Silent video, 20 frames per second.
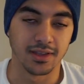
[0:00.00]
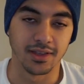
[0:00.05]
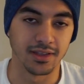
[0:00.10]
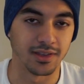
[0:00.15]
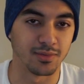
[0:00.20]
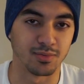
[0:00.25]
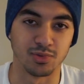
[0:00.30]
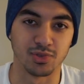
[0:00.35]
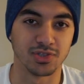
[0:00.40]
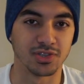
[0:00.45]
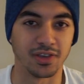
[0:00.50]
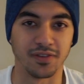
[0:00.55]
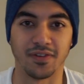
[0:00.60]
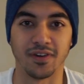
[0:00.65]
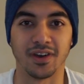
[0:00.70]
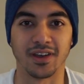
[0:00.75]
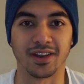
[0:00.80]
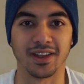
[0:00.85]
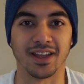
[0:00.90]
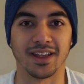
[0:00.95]
ارموا
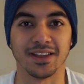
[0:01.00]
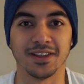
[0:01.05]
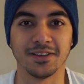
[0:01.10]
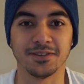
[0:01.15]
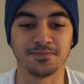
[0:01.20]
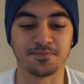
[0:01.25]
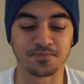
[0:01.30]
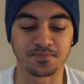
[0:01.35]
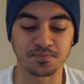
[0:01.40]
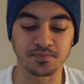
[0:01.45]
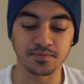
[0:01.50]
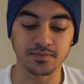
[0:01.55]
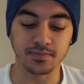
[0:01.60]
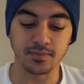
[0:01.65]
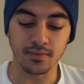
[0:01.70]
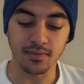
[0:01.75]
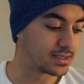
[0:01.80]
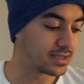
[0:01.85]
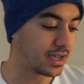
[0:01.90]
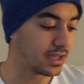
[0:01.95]
الصفار يعني
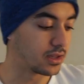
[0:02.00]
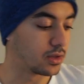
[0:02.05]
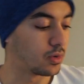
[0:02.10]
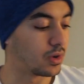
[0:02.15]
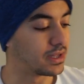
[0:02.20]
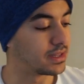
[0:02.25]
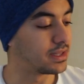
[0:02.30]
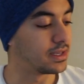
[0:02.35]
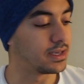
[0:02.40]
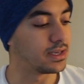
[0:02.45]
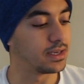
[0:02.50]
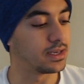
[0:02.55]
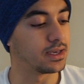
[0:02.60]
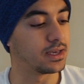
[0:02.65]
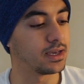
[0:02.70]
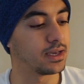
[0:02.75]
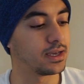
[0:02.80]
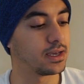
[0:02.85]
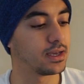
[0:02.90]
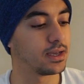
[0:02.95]
الساعه دلوقتي
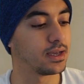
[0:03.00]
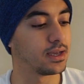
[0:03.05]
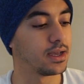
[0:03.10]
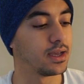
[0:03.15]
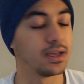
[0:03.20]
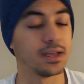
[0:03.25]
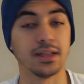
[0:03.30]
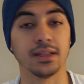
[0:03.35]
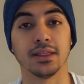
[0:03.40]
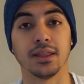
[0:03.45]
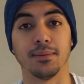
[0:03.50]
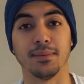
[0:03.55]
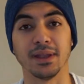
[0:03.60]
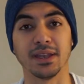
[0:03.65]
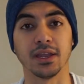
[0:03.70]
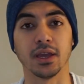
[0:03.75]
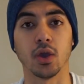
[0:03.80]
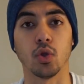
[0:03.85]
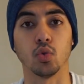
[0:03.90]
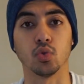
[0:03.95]

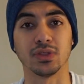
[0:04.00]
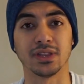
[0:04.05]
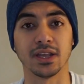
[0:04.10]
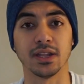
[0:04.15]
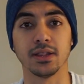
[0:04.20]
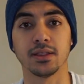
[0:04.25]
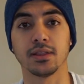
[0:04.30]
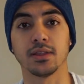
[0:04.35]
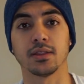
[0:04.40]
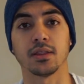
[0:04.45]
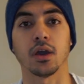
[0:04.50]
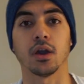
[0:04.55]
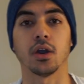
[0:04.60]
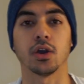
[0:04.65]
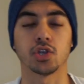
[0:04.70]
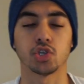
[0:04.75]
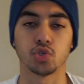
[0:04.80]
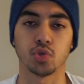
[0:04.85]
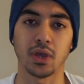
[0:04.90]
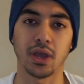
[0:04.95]
8 وتلت
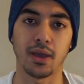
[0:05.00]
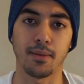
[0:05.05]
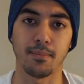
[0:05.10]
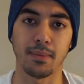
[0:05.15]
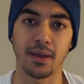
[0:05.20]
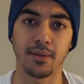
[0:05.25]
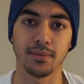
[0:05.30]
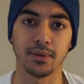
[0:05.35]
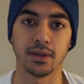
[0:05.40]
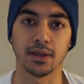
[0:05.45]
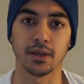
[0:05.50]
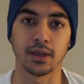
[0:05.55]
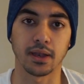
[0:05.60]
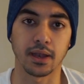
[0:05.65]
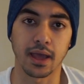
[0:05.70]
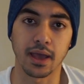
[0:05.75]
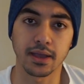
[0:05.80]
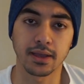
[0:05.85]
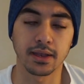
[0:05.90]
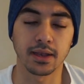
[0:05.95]
اتاخرت شويه عم اعمل
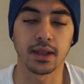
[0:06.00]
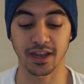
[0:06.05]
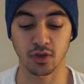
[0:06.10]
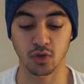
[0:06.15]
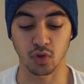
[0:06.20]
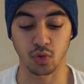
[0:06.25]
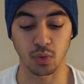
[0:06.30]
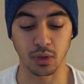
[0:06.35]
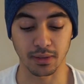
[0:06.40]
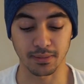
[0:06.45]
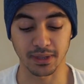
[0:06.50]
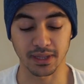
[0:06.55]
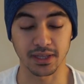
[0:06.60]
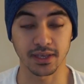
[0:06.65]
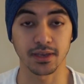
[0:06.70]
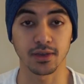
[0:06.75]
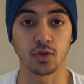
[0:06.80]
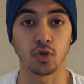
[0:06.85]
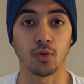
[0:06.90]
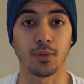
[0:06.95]
الاكل هاكل الوجبه
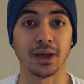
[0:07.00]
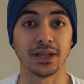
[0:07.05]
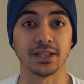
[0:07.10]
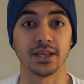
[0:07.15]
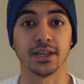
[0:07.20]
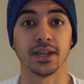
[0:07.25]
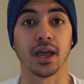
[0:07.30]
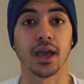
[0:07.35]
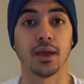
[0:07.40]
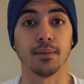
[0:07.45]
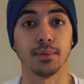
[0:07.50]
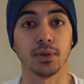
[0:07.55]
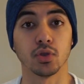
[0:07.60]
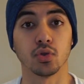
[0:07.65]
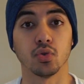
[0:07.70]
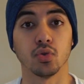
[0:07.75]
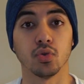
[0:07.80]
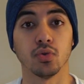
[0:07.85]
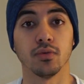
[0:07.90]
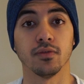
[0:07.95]
دي وبعدين
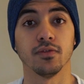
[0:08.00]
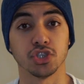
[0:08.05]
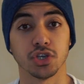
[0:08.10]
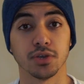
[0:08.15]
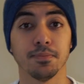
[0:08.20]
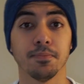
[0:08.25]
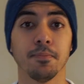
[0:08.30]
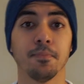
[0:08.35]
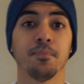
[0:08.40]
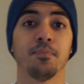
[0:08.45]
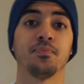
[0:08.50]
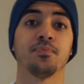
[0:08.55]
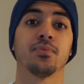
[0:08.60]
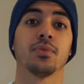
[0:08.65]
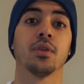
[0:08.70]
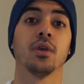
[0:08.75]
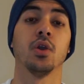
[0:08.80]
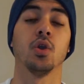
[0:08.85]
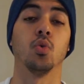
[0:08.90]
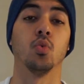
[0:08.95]
هقابلكم جيم
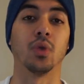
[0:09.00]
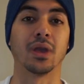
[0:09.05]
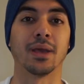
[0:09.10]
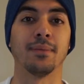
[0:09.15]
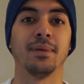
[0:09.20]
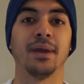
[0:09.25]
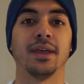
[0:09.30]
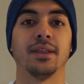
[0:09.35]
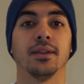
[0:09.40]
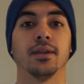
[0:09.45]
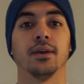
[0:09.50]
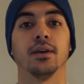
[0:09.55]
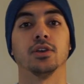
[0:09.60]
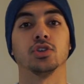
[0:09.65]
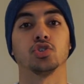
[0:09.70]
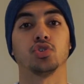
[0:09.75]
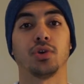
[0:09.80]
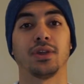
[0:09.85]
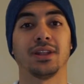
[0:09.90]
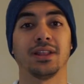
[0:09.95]
وكمان
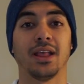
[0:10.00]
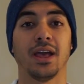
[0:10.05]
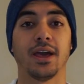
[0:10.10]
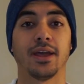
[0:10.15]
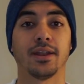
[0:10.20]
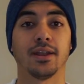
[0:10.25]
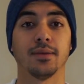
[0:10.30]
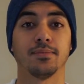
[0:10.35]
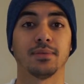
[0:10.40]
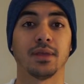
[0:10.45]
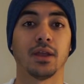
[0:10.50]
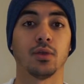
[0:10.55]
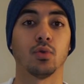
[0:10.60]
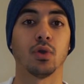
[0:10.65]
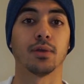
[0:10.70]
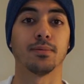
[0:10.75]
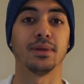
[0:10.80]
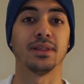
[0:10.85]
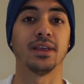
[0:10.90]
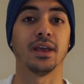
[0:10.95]
السعرات الحراريه بتاع
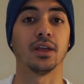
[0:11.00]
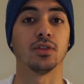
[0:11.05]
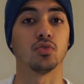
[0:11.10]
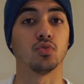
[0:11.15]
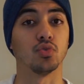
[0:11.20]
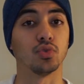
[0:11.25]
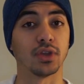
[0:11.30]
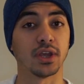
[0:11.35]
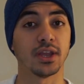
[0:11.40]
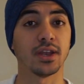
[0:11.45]
الوجبه دي هتكون